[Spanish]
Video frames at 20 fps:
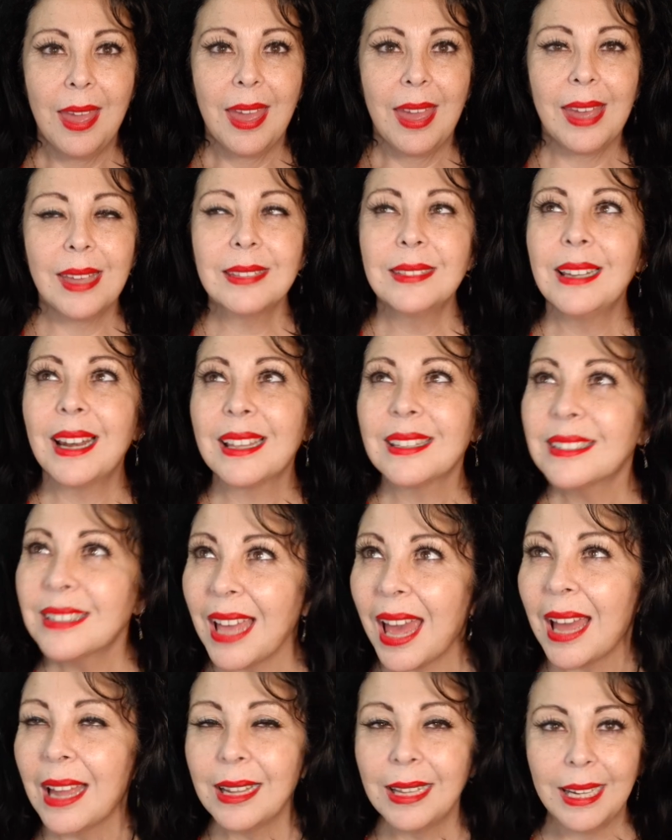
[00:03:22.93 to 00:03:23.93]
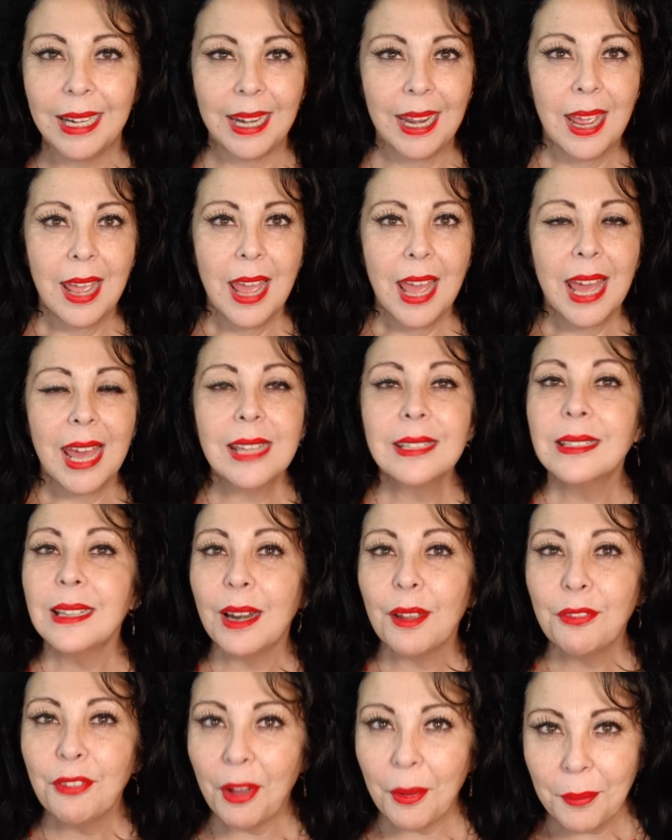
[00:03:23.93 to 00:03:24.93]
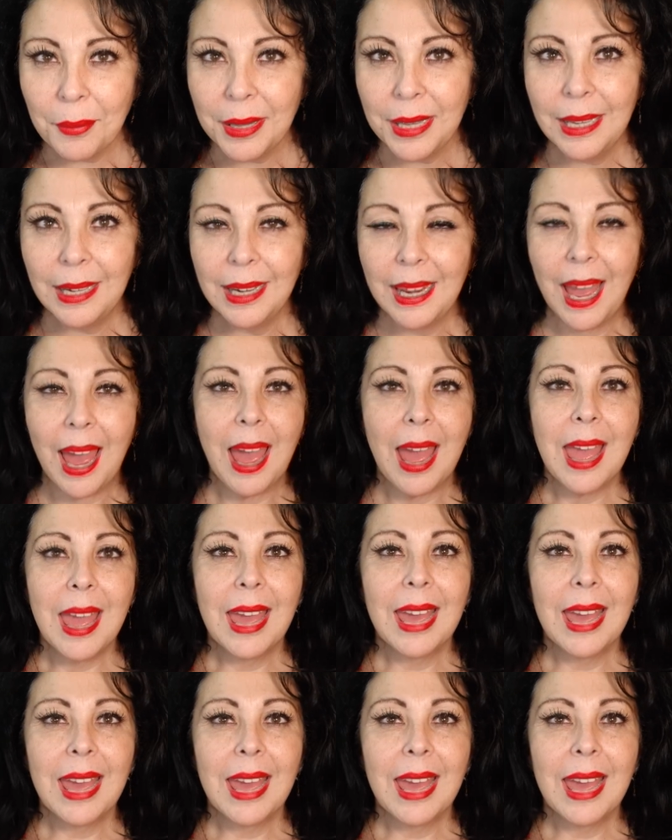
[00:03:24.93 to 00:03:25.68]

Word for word: es la sangre, es la familia,